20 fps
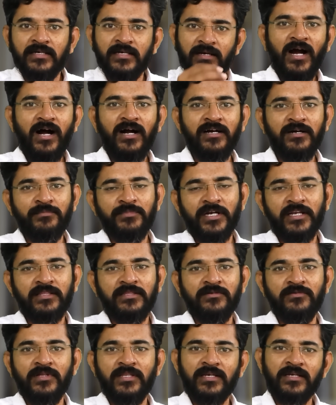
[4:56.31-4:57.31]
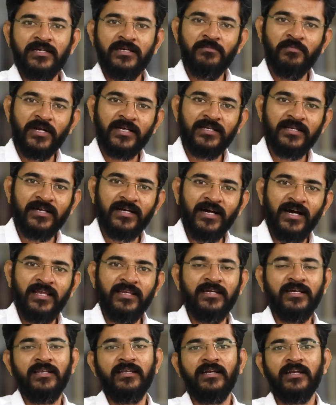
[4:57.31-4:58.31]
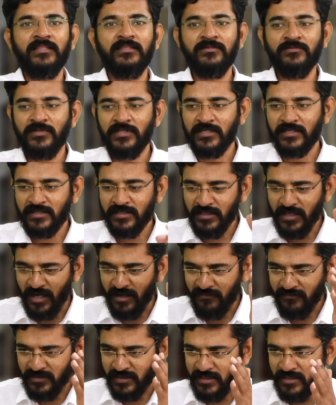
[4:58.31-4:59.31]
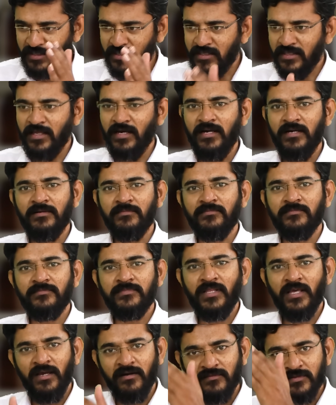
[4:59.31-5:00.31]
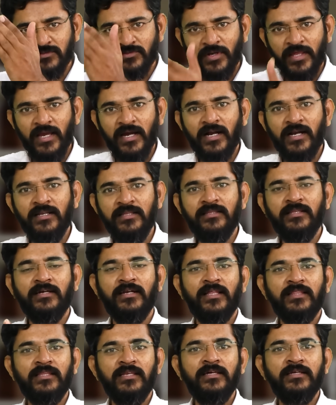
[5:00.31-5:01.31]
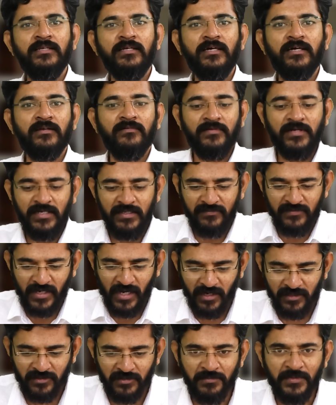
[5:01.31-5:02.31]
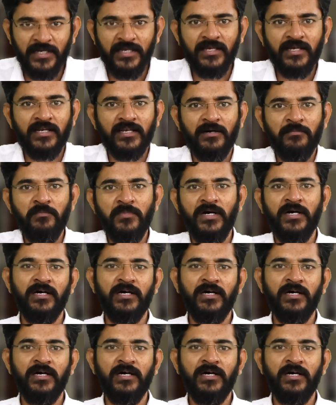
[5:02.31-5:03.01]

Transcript: யாகம் நடத்துவதற்கு மற்ற காரியங்கள் நடத்துவதற்கு அவங்க தான் தேவனுடைய அடுத்த இடத்துல இருக்கிறவங்கன்னு இவங்க ஆட்டோமேட்டிக்காக நம்ப